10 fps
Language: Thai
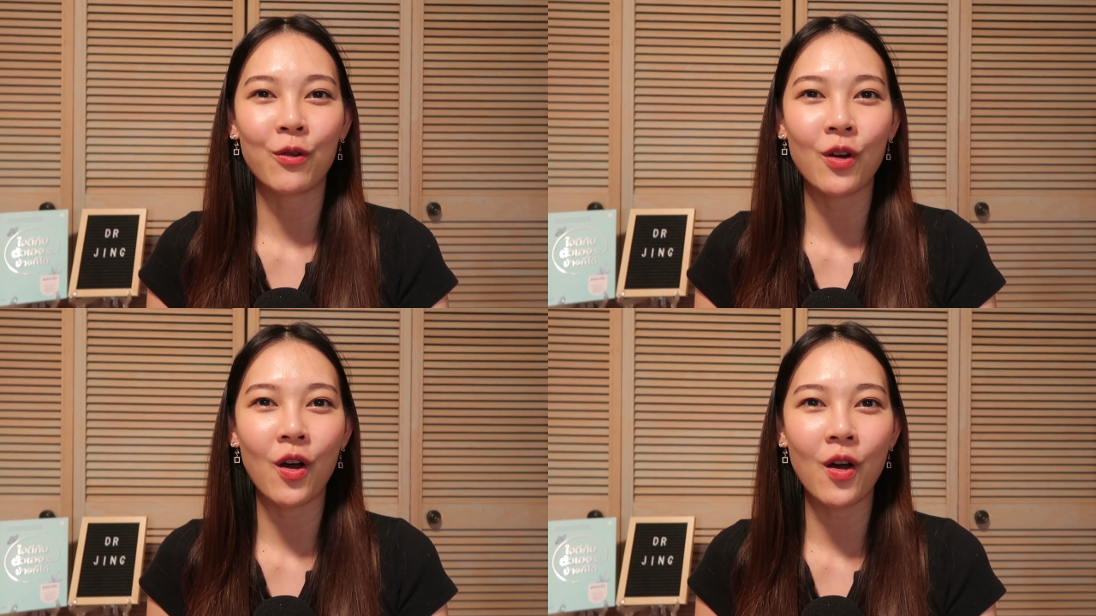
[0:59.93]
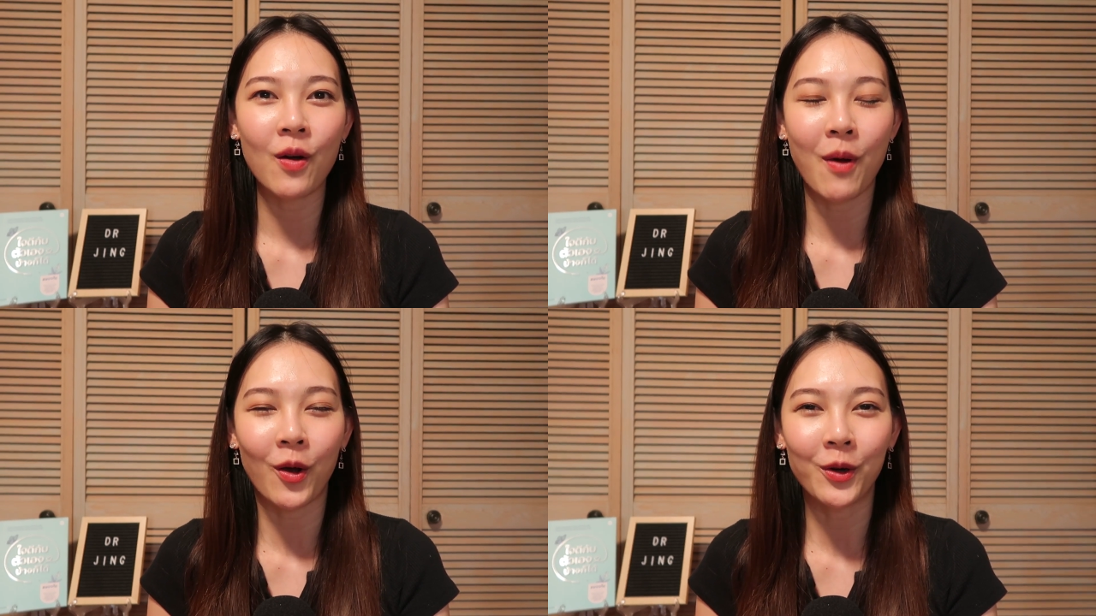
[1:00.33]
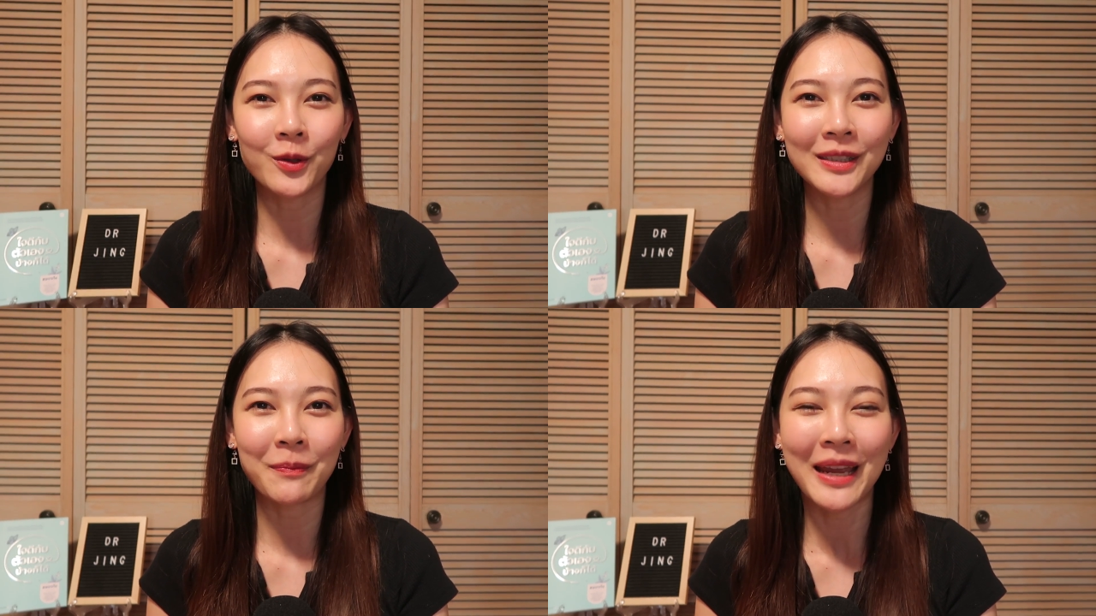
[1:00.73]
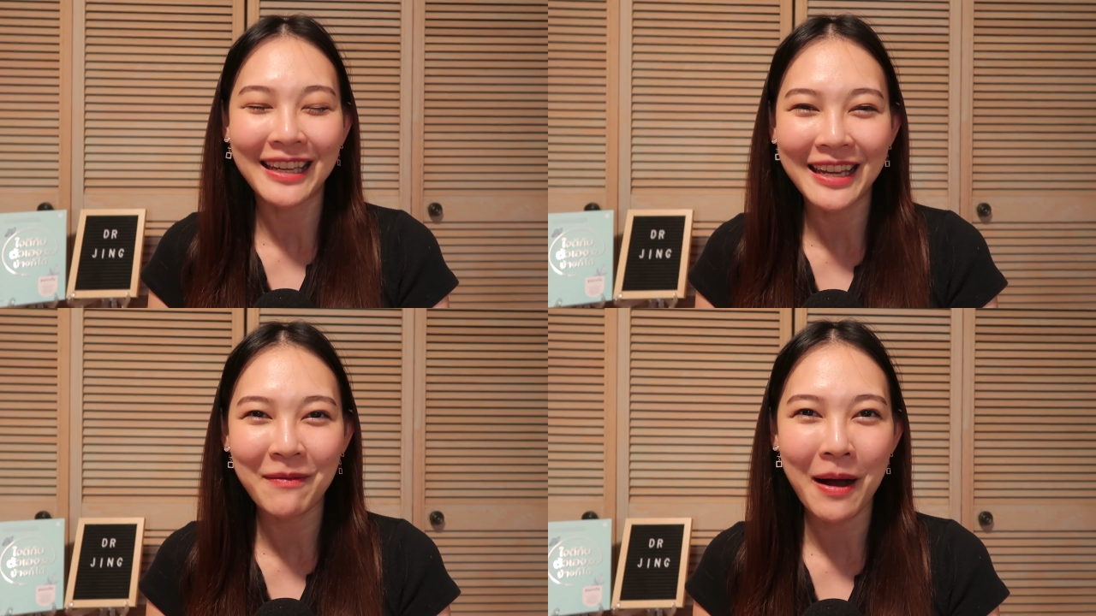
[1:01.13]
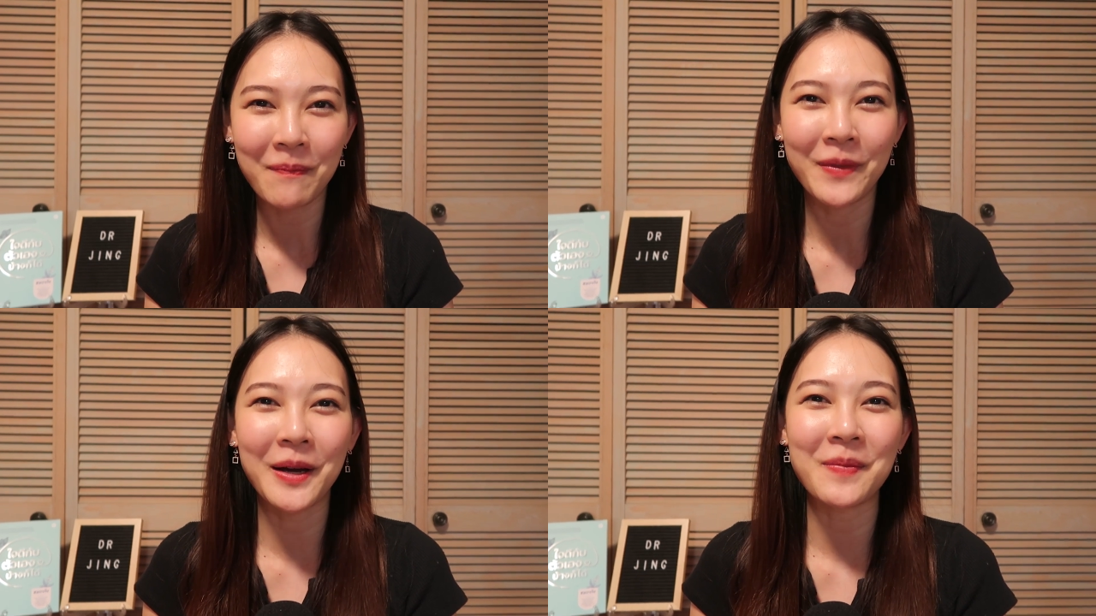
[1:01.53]
แล้วก็หมอก็รู้สึกผิดที่แบ
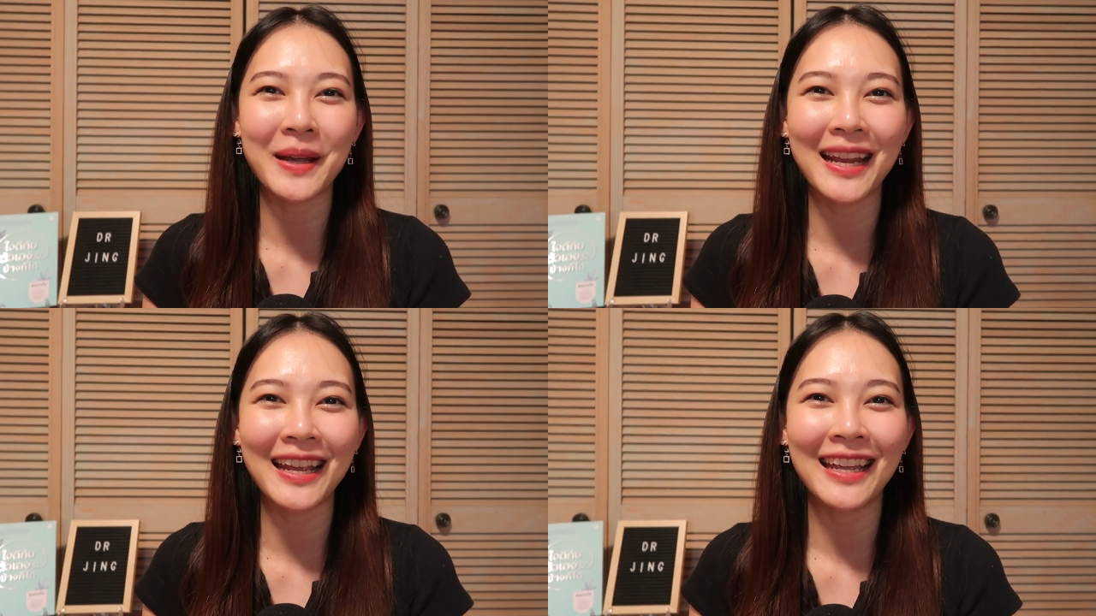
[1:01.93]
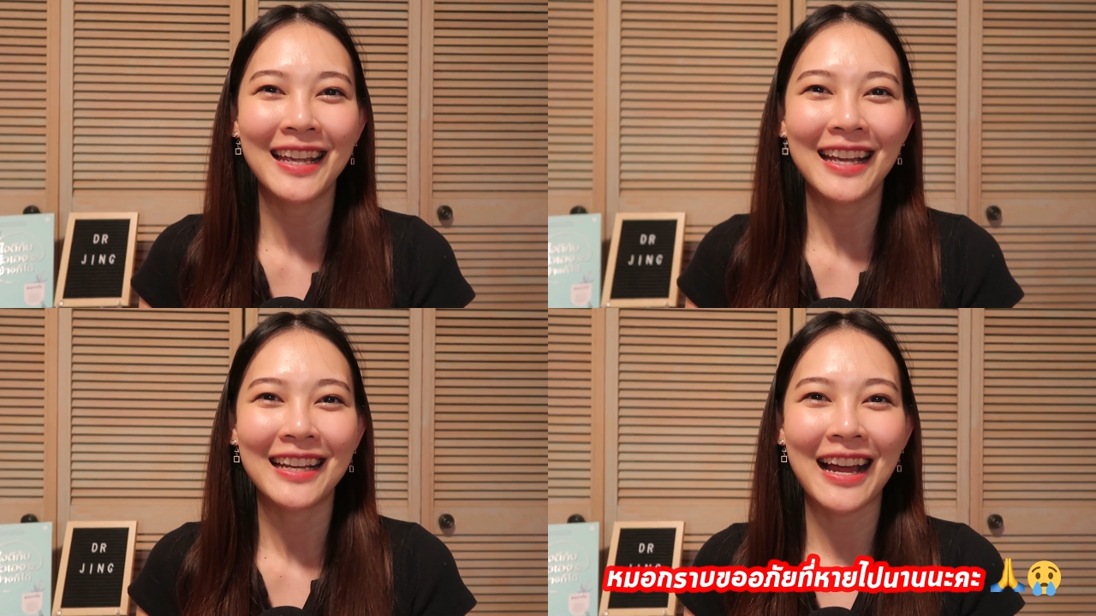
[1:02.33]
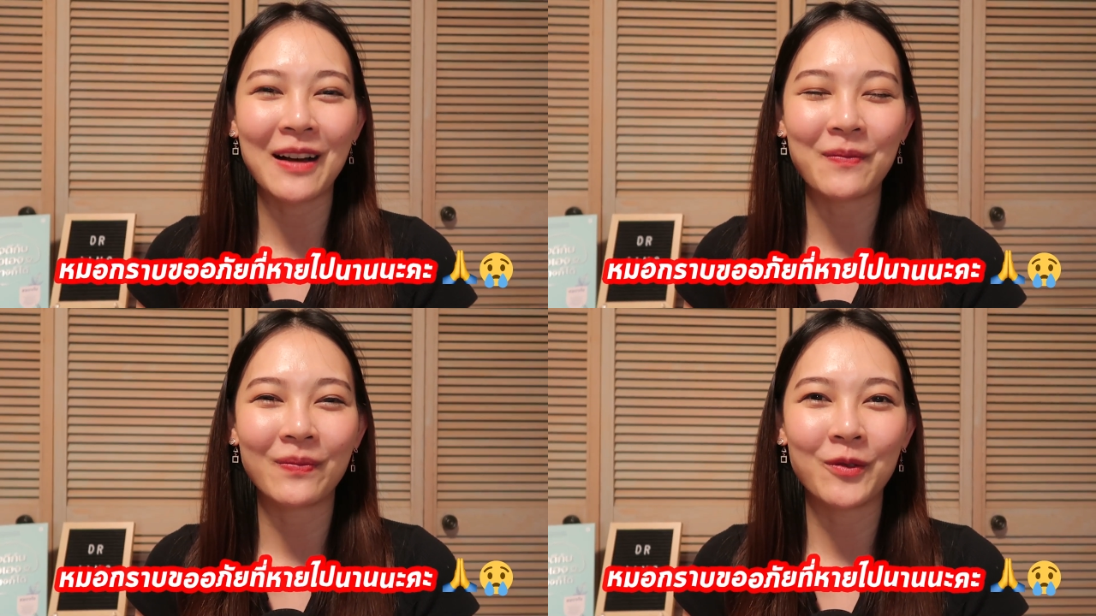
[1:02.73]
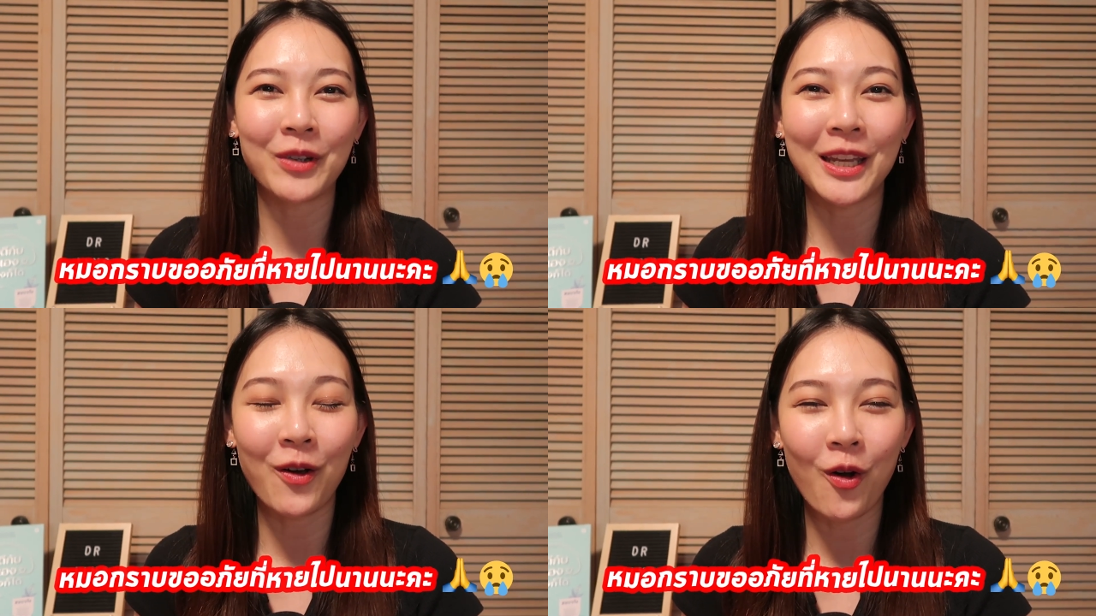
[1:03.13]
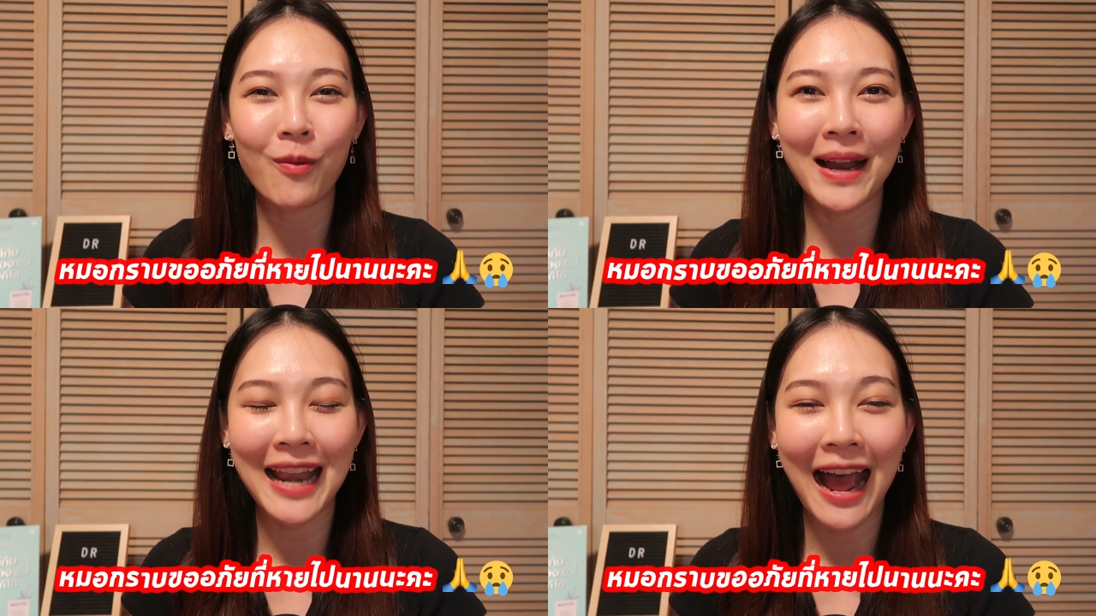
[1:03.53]
บไม่ได้ทำวิดีโอมา